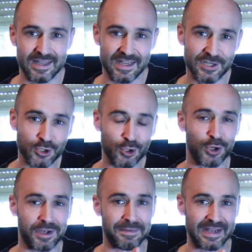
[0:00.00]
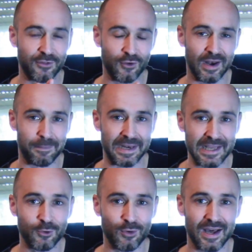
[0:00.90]
Y eso es con lo que me quedo de la
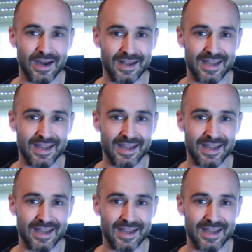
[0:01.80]
película,